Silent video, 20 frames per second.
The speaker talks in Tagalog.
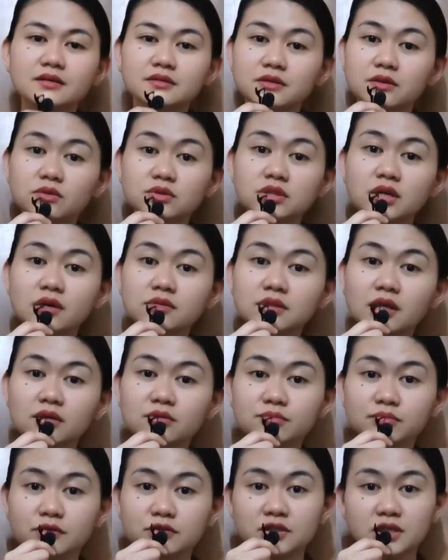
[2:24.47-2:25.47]
So, shout
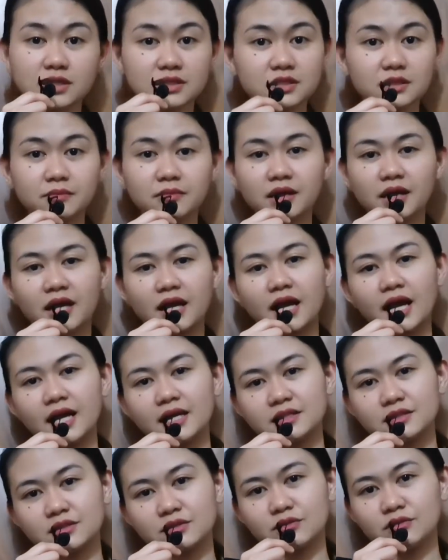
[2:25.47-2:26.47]
out po dyan sa mga
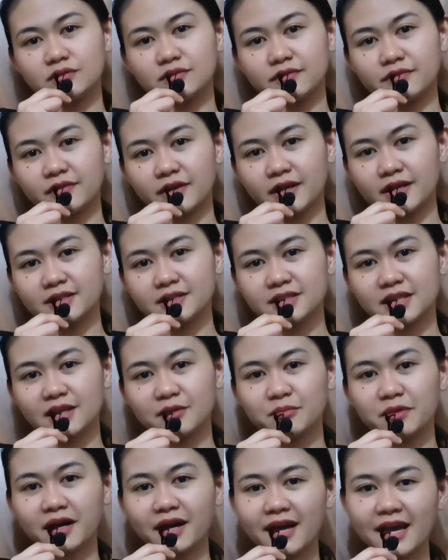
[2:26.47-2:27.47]
high school friends
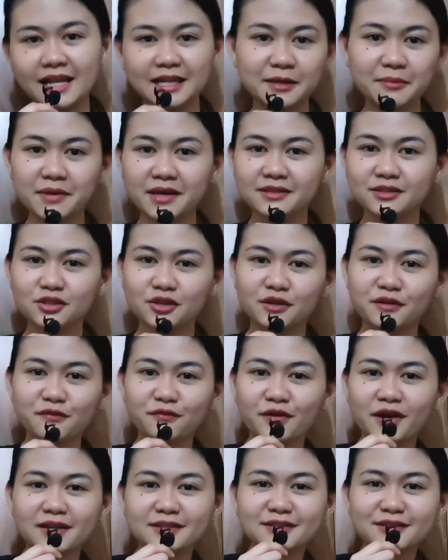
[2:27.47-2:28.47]
and mga elementary
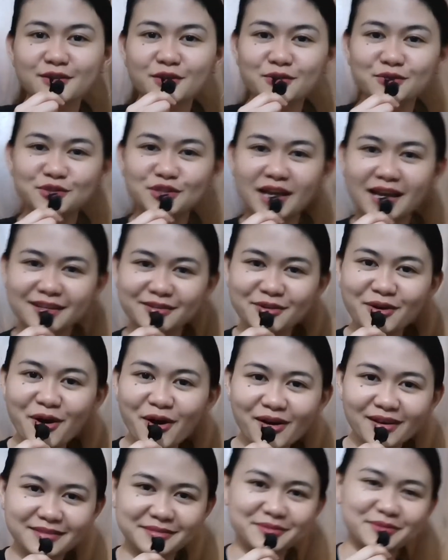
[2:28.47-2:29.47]
friends ko dyan,
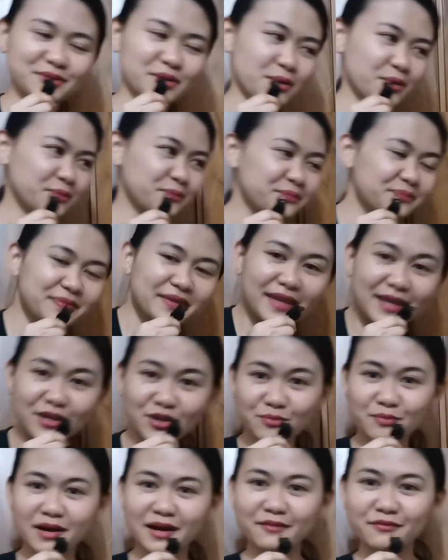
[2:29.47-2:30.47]
no? So,
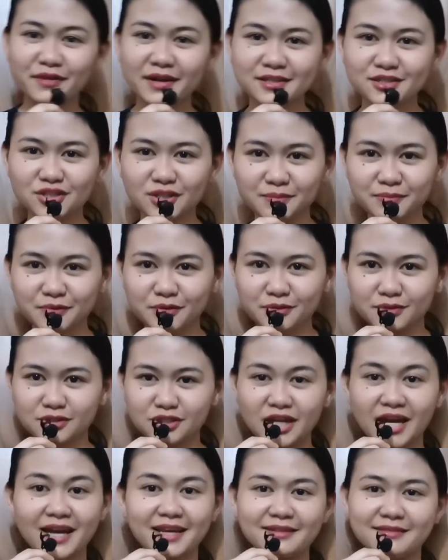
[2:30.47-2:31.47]
yung mga friendship ko
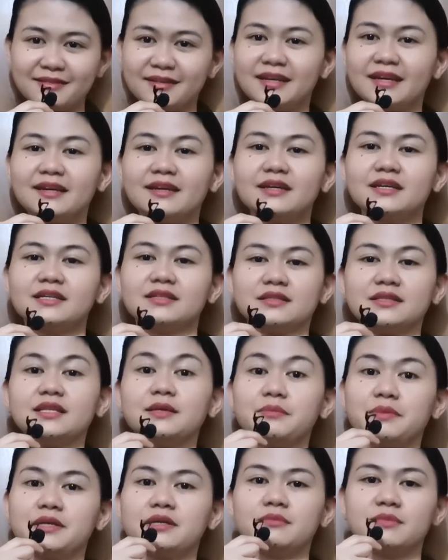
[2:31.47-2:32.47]
dyan,
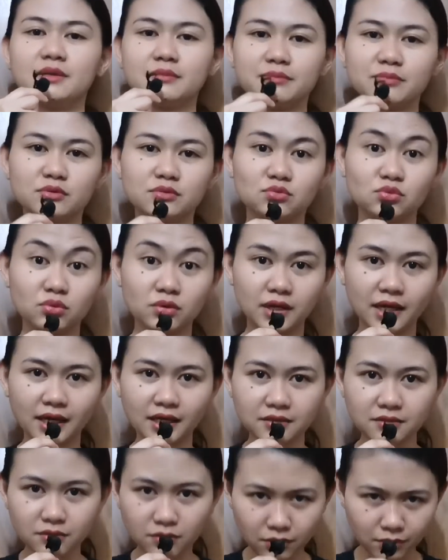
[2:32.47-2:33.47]
hindi pa naman po too
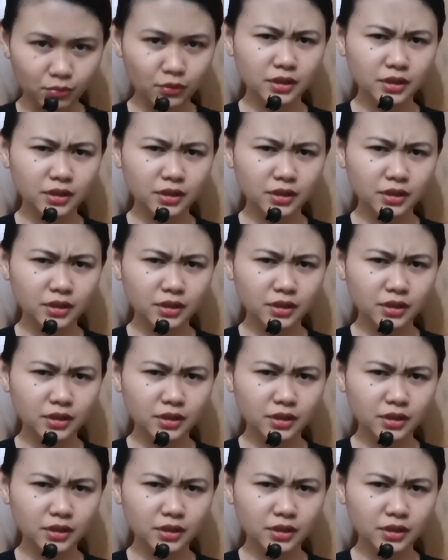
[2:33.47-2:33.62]
late, no?